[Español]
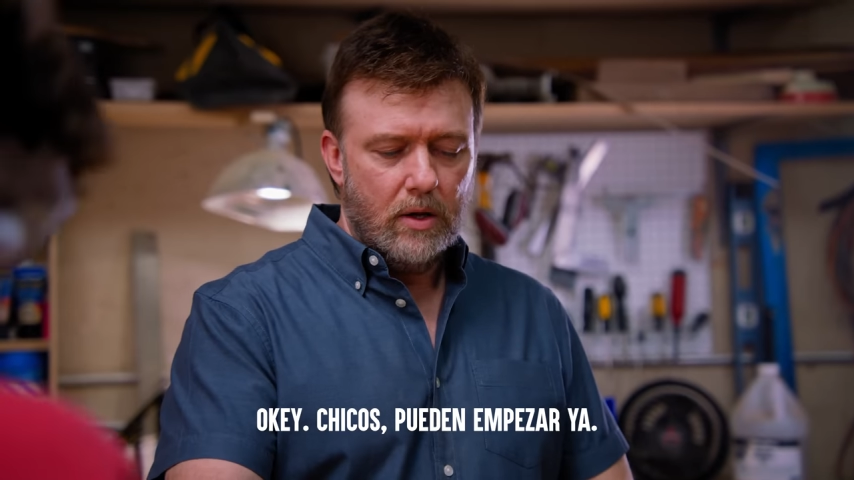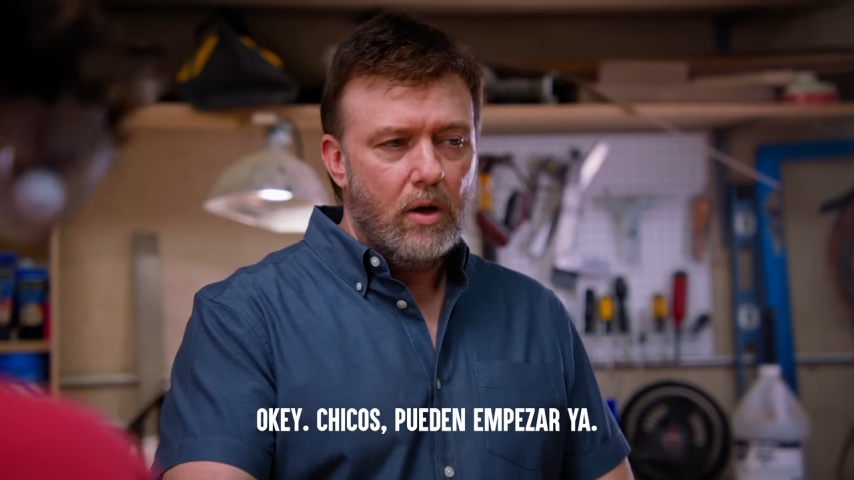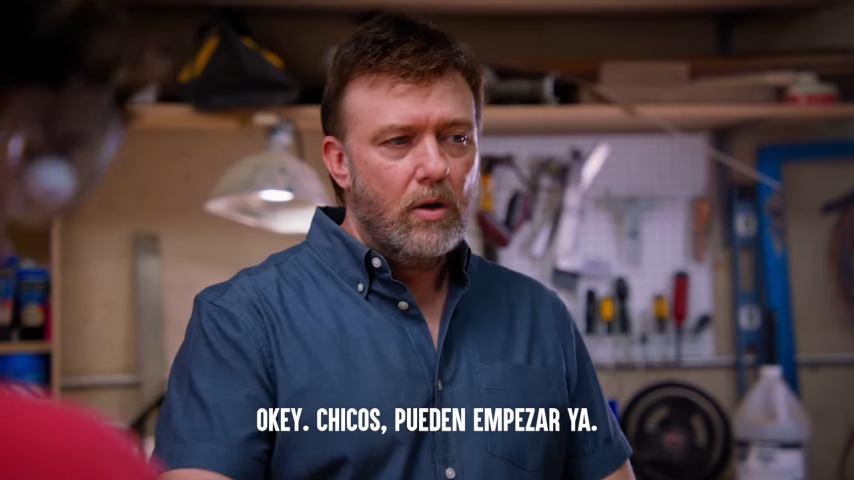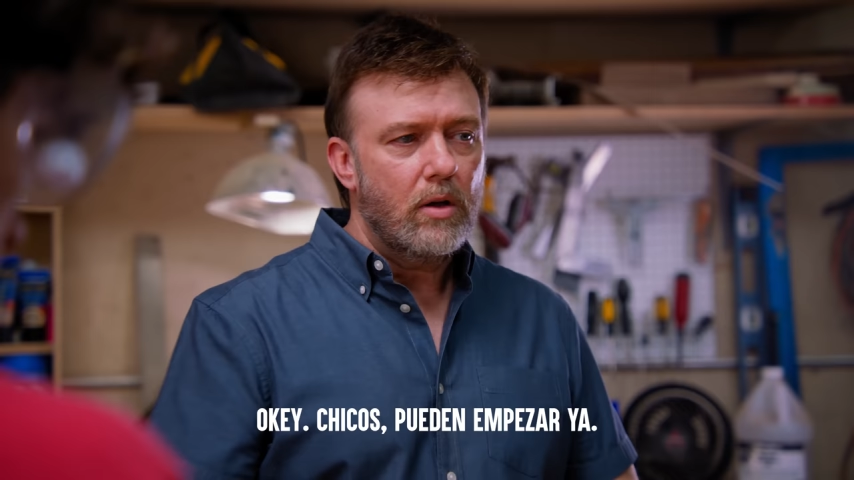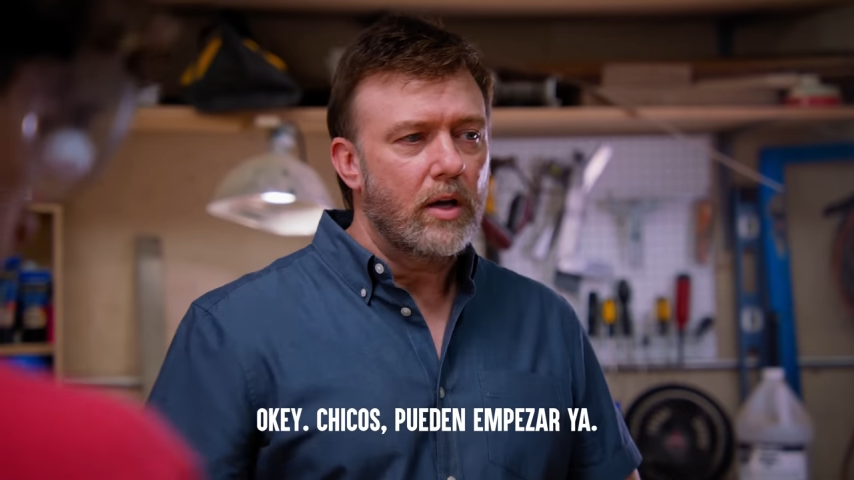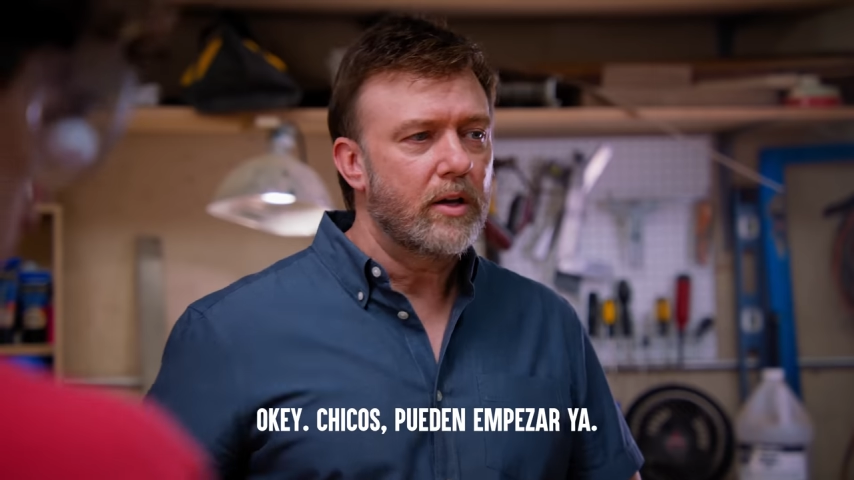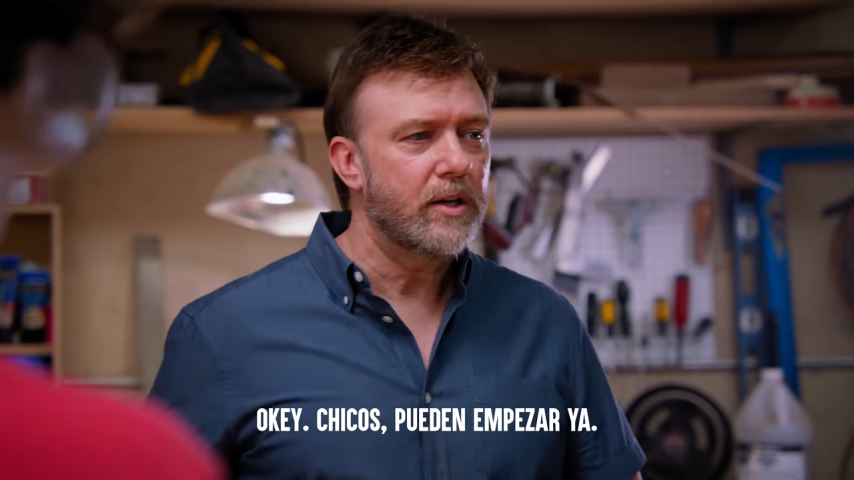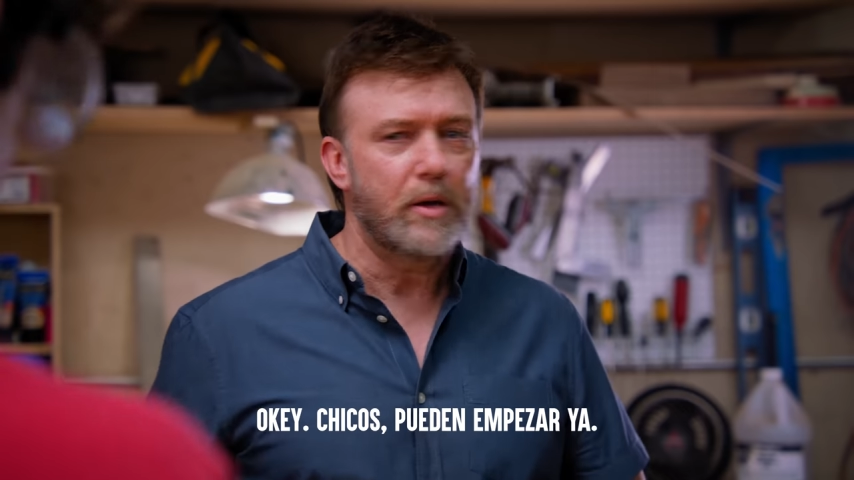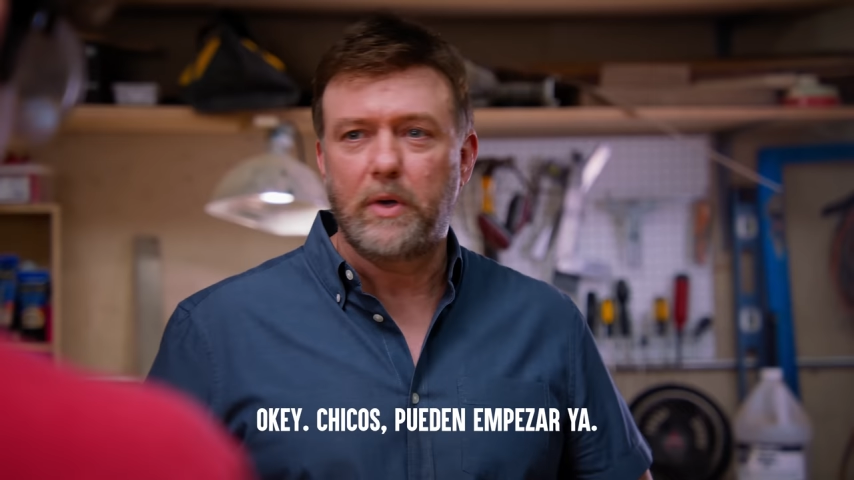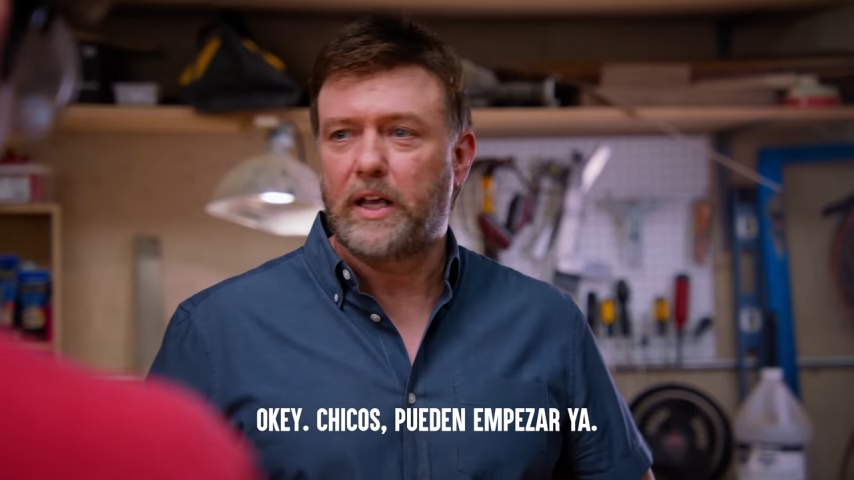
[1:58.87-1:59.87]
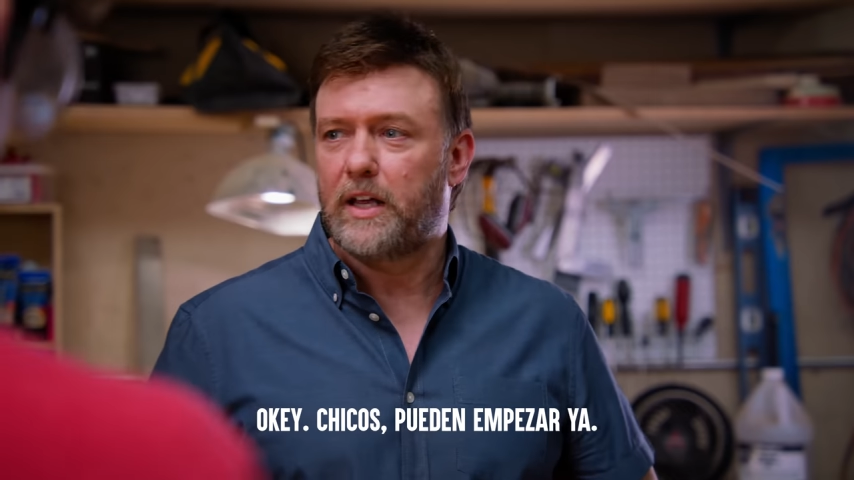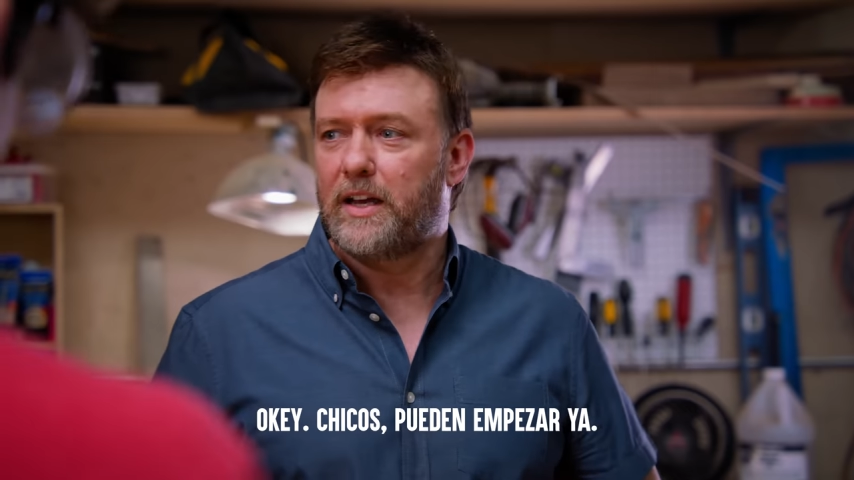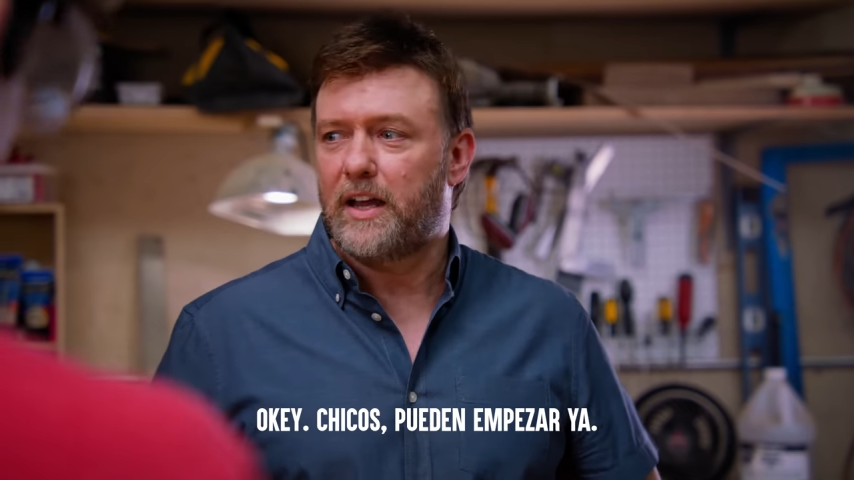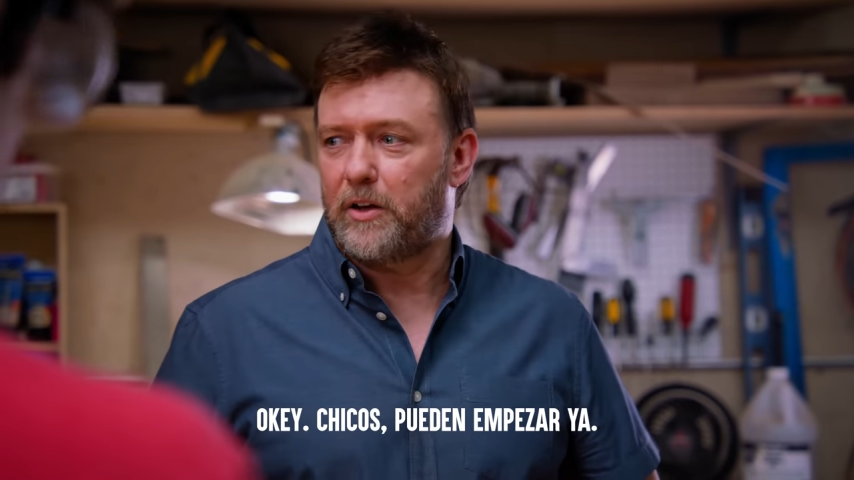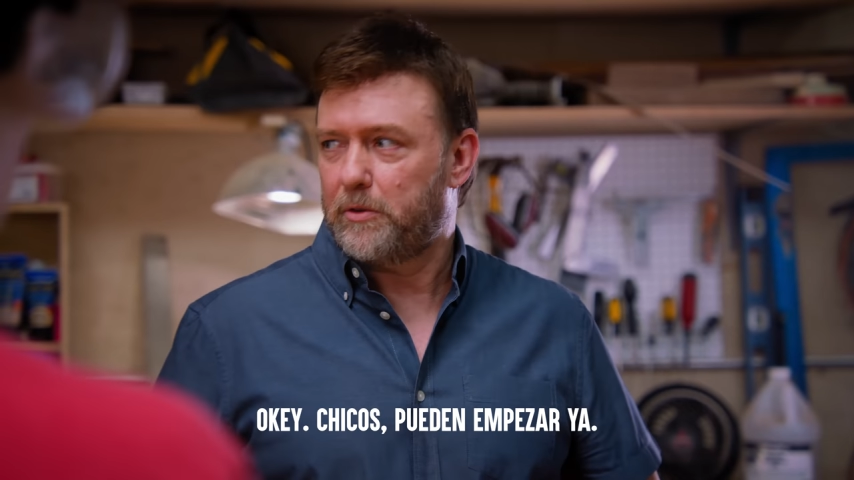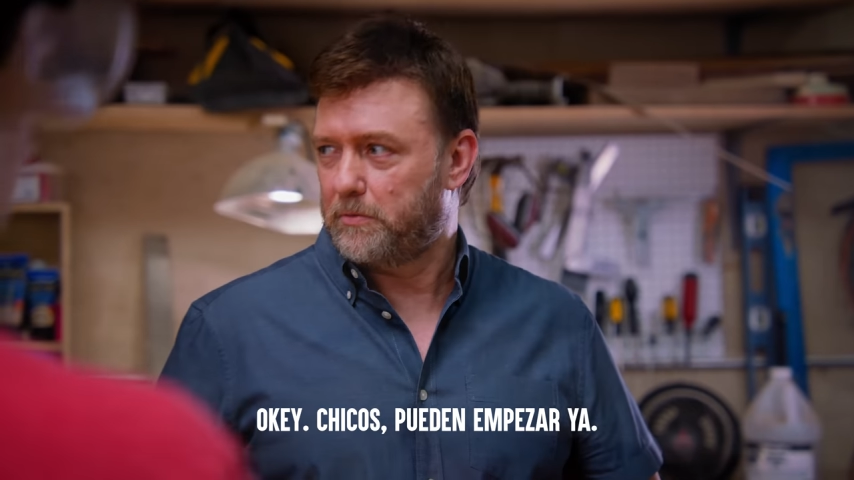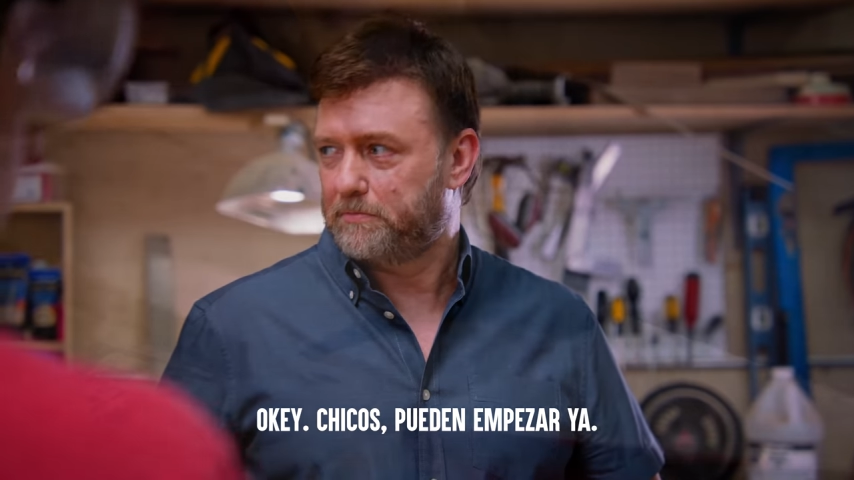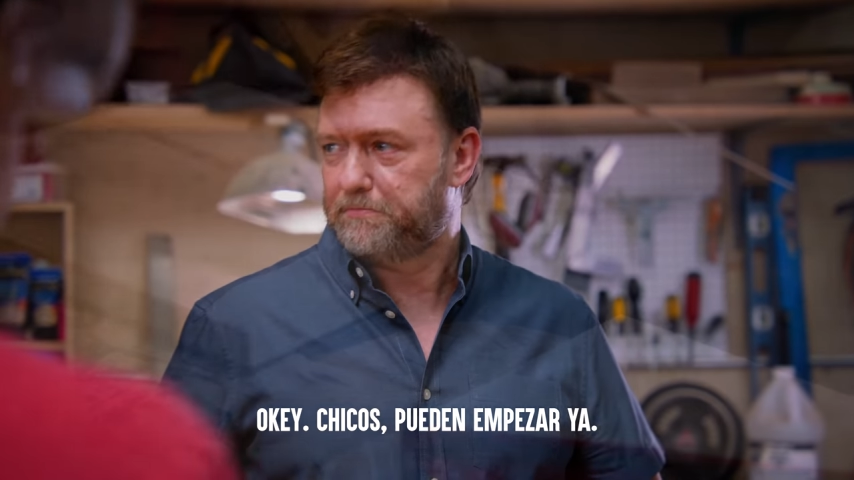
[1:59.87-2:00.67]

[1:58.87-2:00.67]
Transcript: pueden empezar ya.